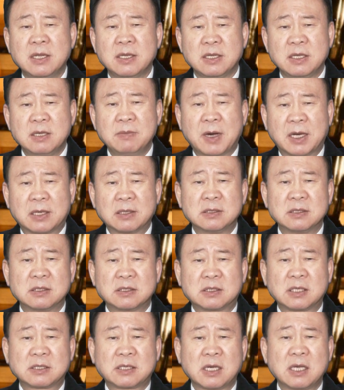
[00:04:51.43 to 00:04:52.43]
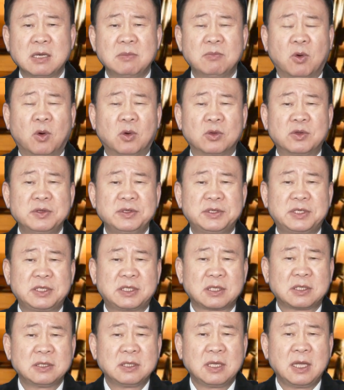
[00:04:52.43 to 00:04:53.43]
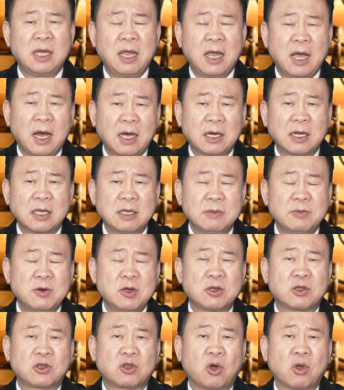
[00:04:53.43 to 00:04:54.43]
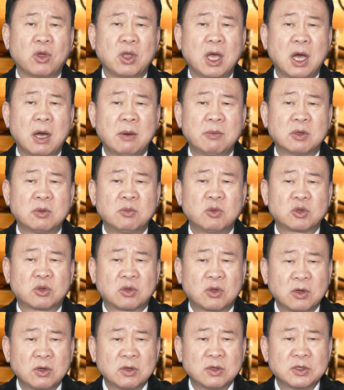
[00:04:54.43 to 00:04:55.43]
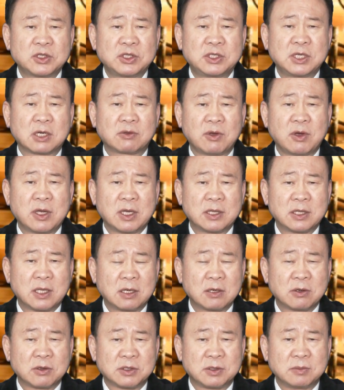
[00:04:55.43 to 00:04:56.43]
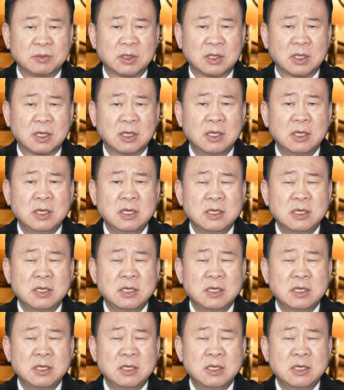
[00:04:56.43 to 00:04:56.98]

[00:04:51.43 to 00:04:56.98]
이 말은 세상의 모든 지식은 하나님을 경외함으로부터 시작되어야 한다는 것입니다.